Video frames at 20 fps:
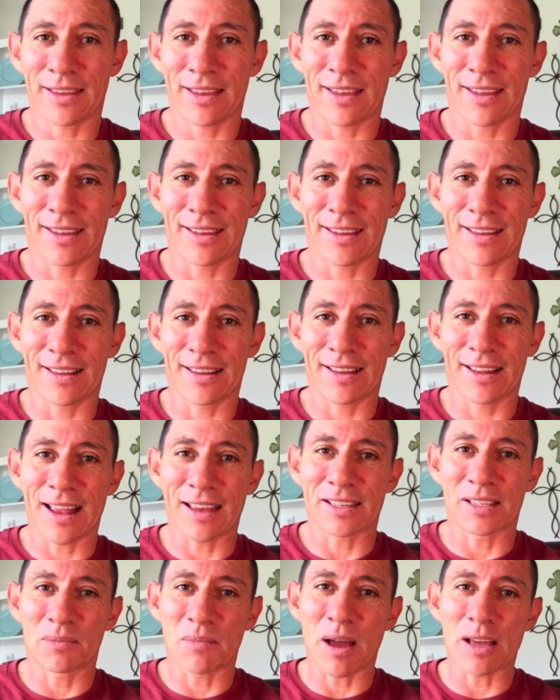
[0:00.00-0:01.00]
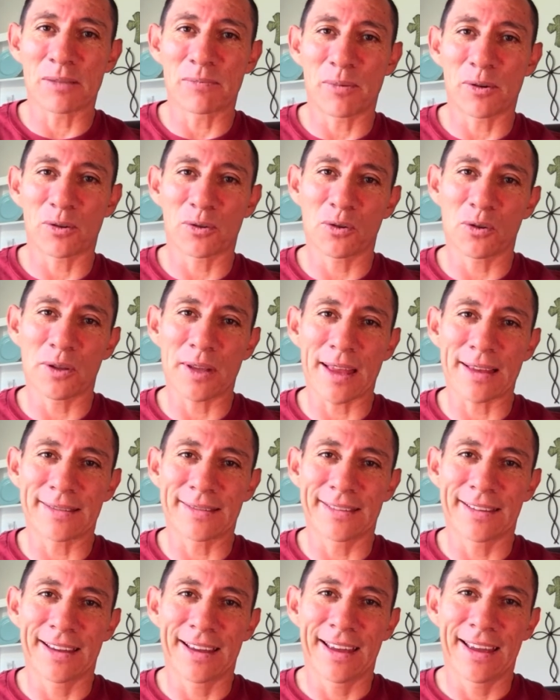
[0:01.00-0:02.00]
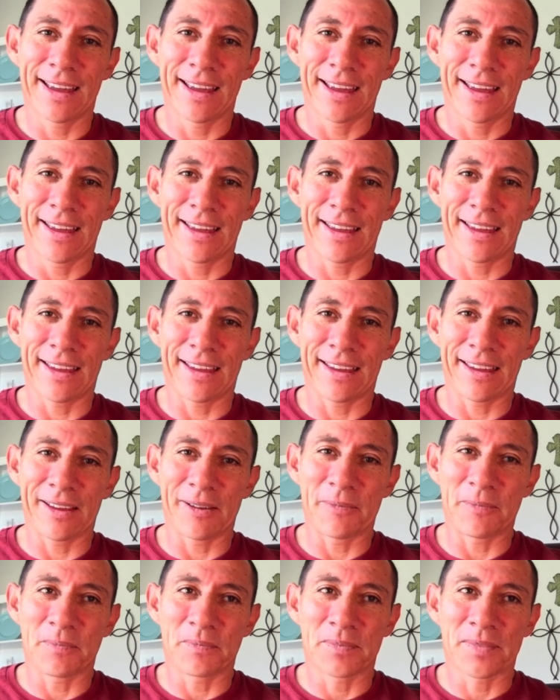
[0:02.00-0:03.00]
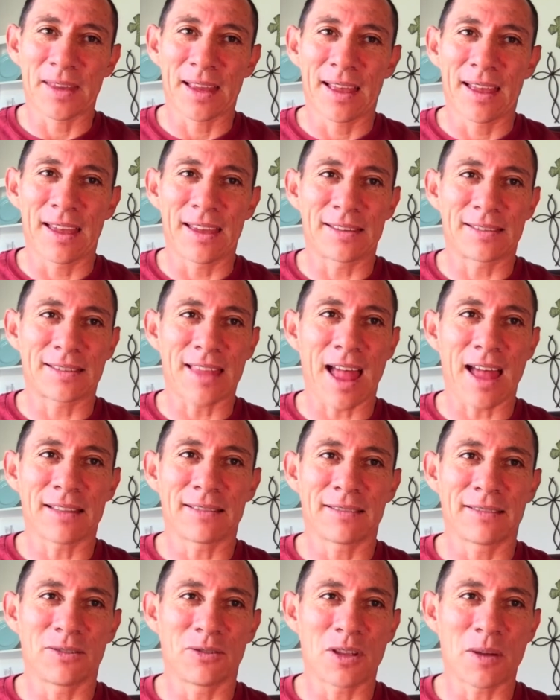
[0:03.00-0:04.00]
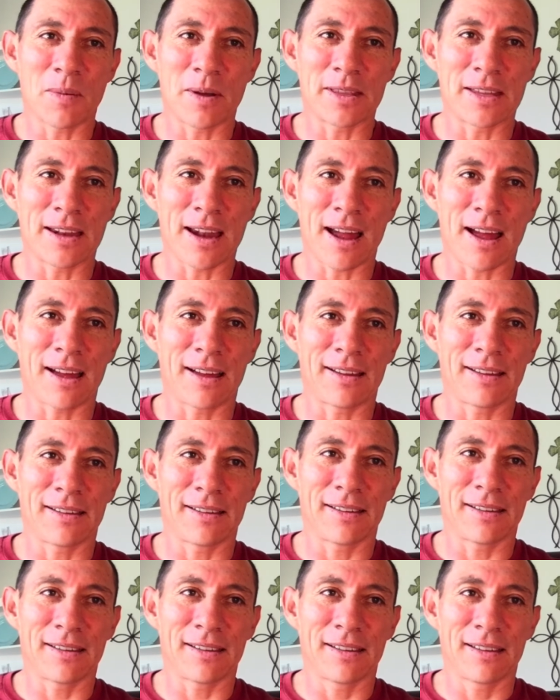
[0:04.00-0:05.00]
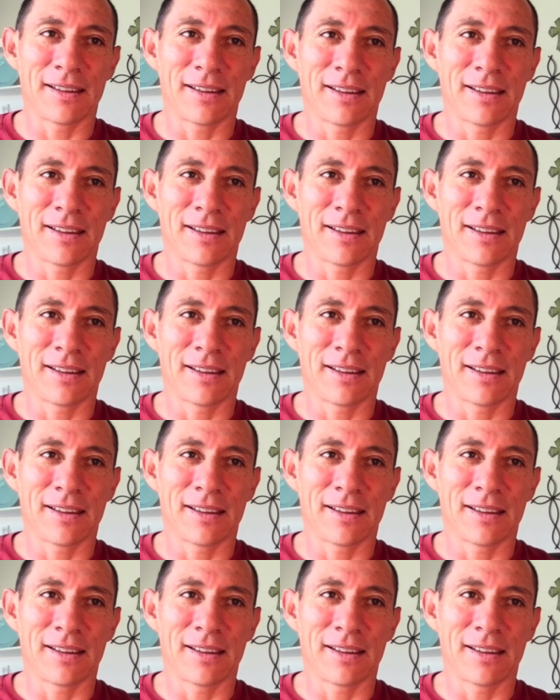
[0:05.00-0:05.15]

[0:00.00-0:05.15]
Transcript: Que, que, las demás personas eh, están de una manera eh,